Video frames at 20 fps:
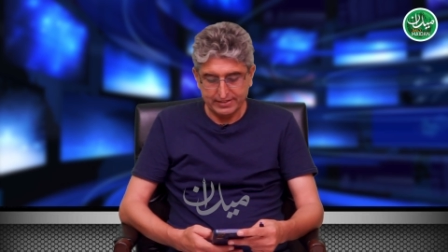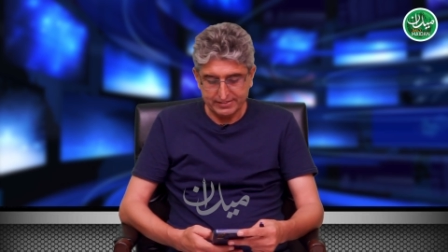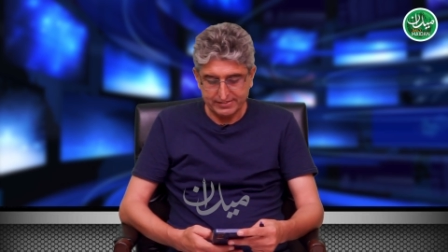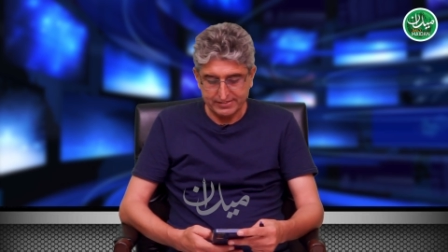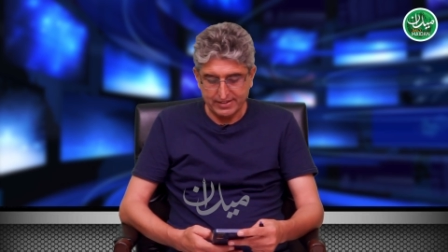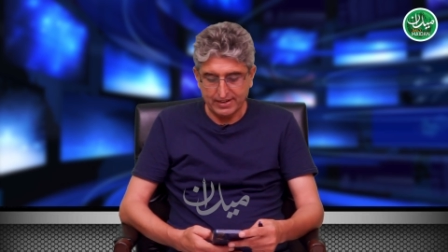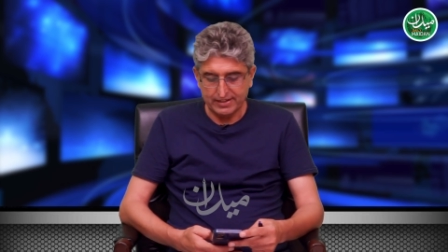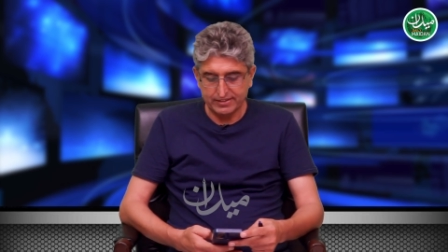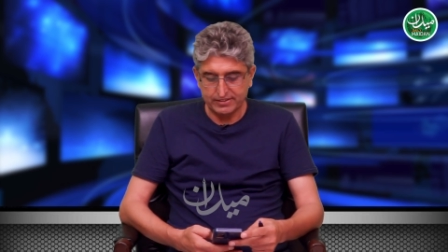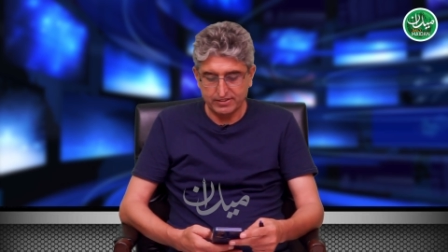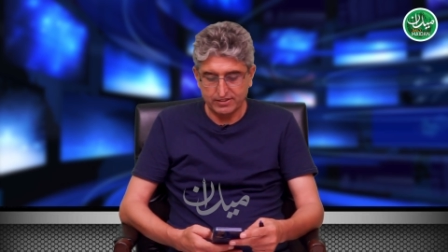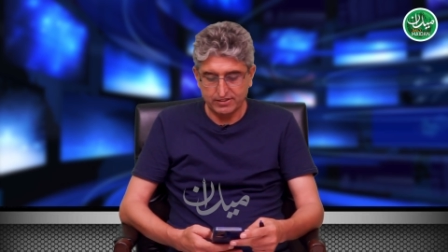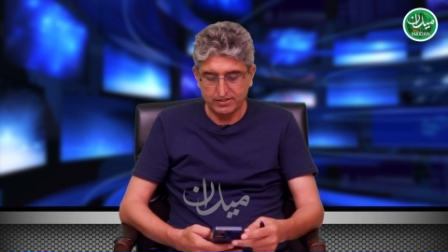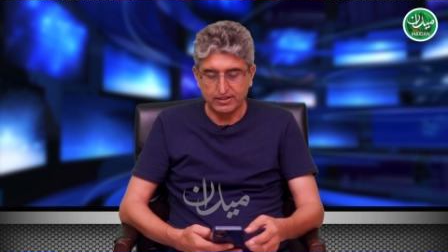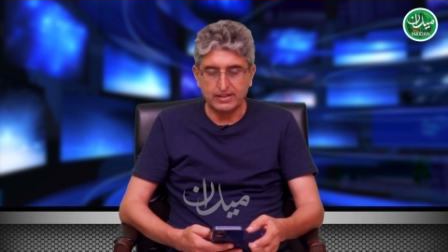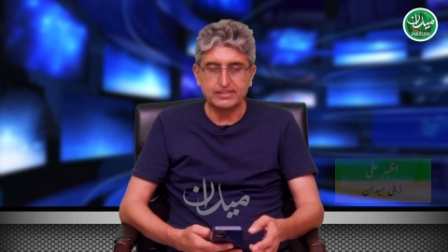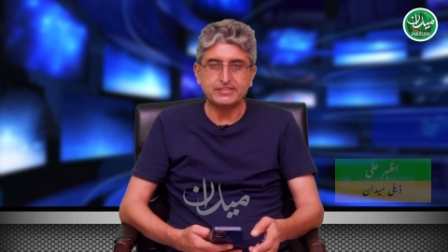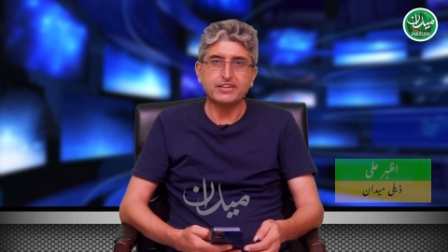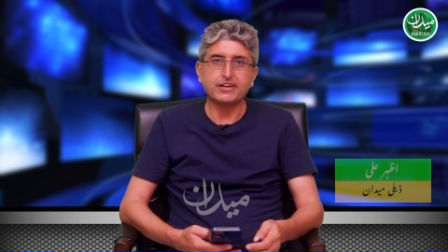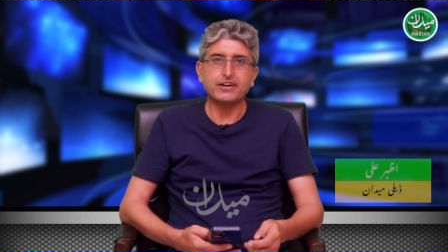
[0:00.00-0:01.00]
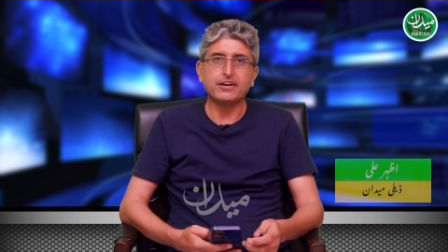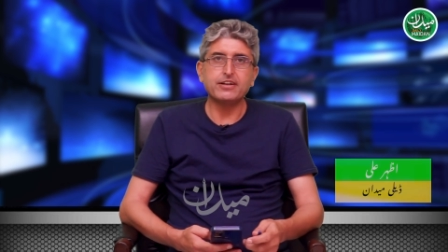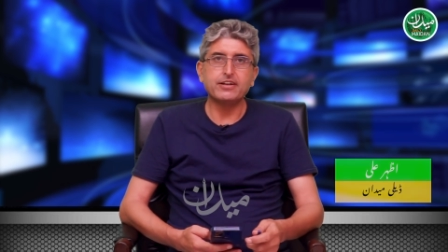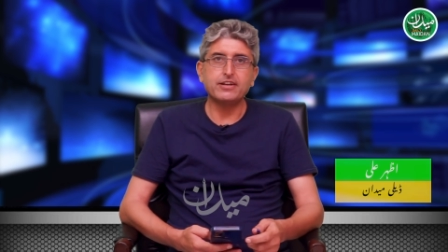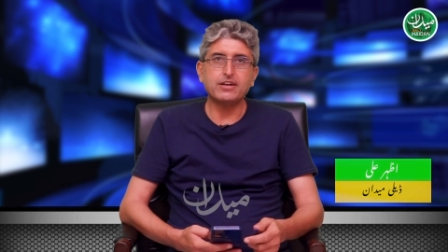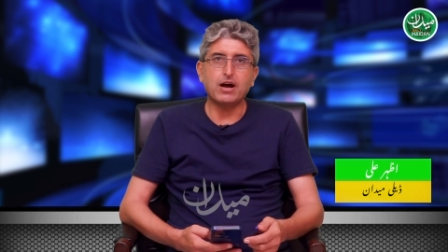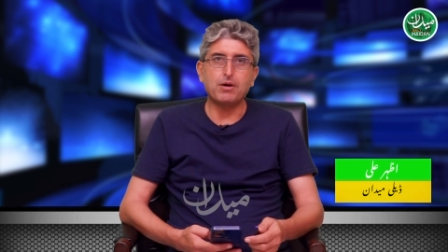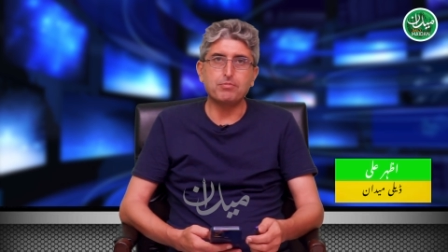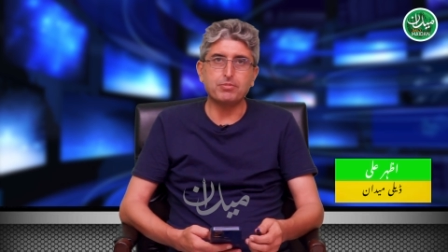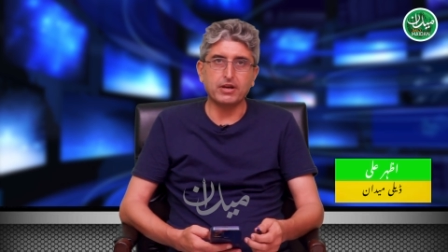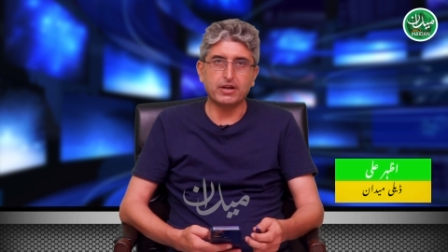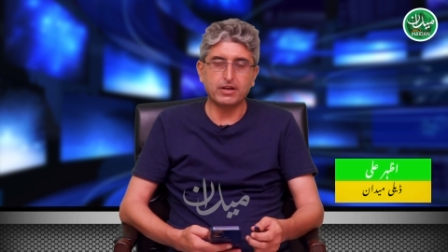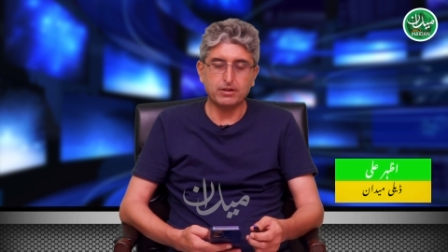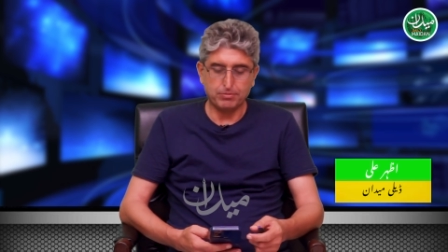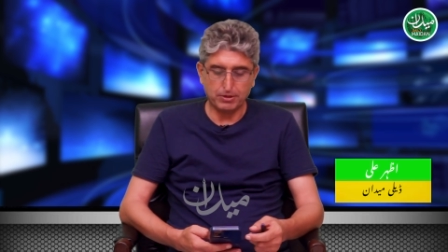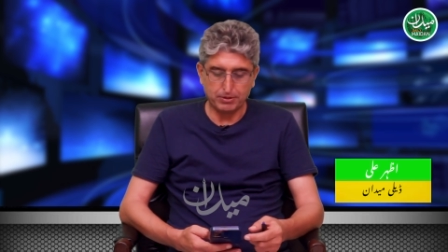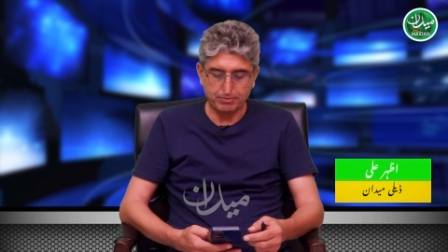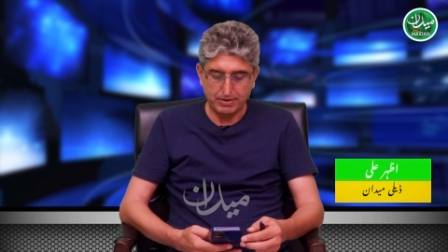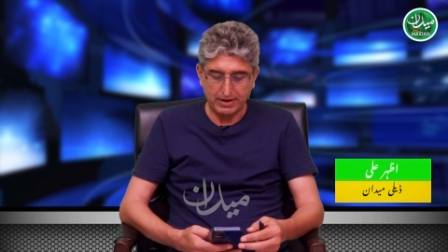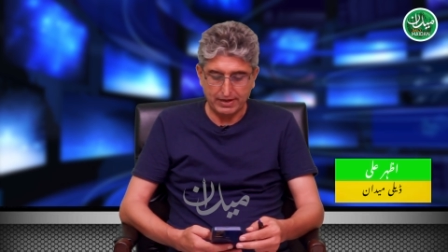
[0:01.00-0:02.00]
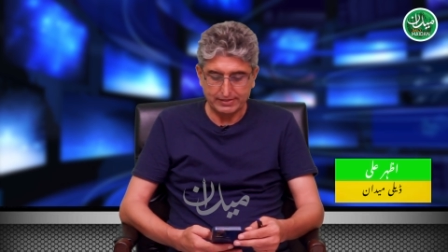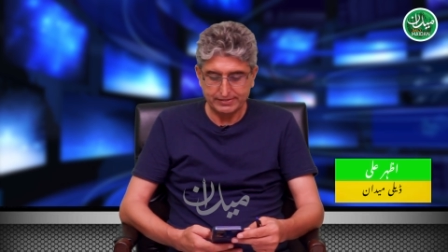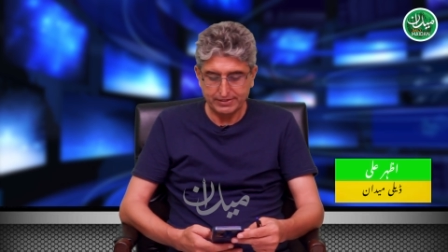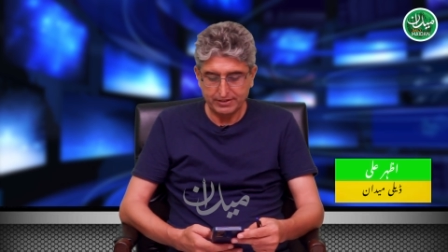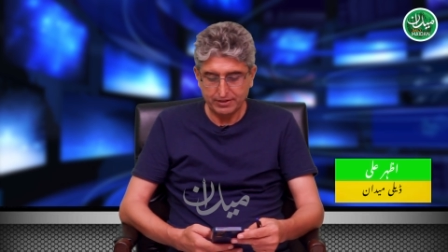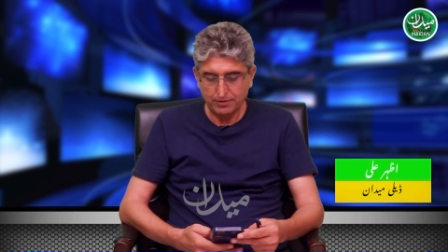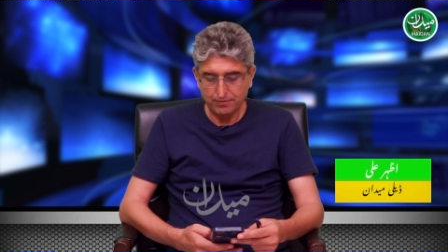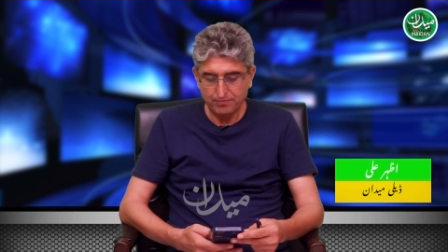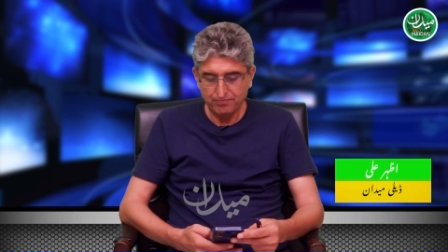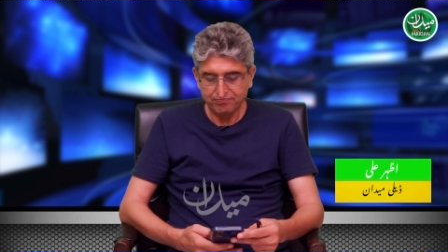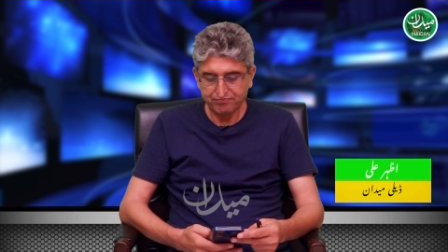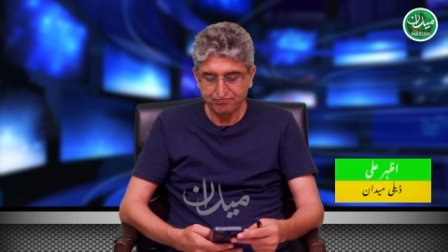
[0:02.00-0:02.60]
के साथ अजहर अली आपकी खिदमत में हाजिर हैं